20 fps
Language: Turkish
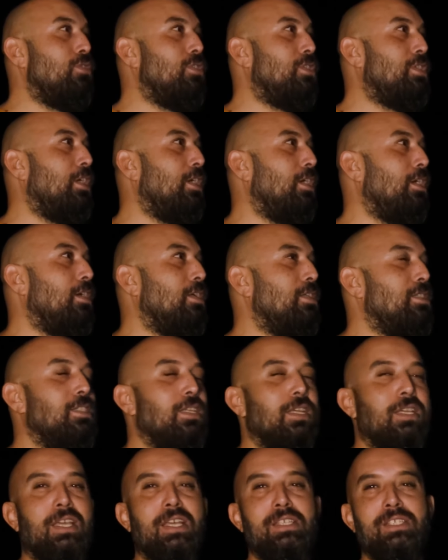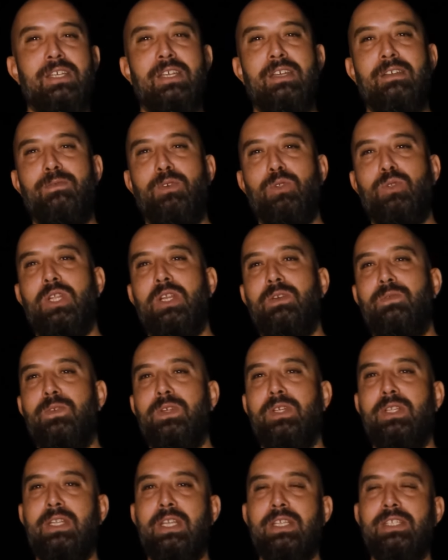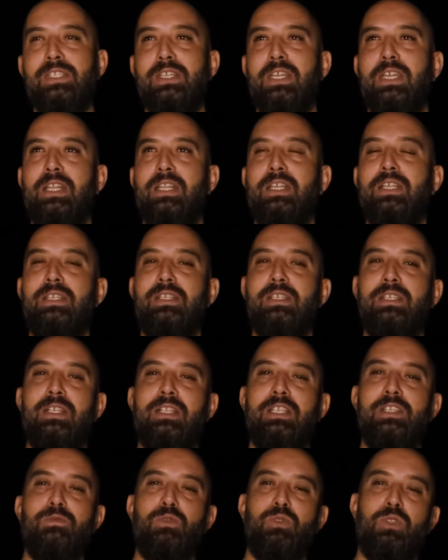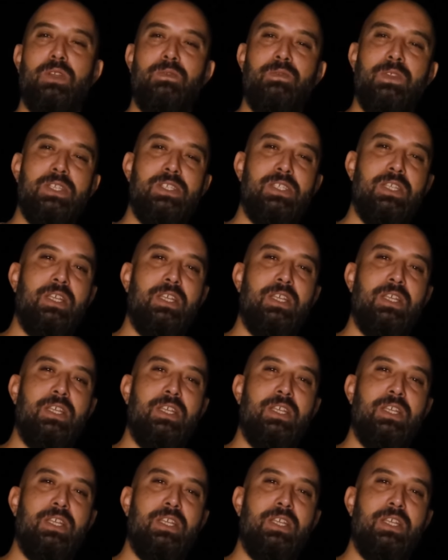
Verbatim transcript: önce size gece fotoğrafı nasıl çekilir, yıldız fotoğrafı nasıl